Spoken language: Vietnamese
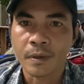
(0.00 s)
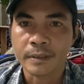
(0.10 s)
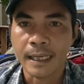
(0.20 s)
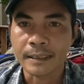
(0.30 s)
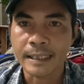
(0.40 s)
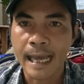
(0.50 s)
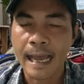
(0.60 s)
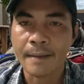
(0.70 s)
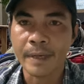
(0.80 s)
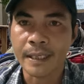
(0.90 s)
thằng
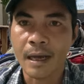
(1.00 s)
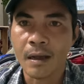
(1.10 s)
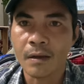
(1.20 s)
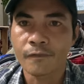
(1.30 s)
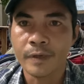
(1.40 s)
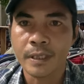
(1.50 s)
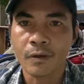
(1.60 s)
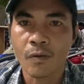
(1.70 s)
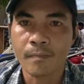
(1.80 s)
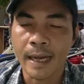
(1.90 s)
cha mày đó với
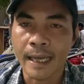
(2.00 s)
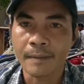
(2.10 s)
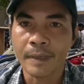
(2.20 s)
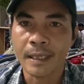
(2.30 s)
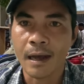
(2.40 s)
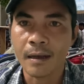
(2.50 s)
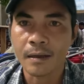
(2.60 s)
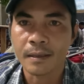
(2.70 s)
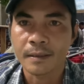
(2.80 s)
con mẹ mày đó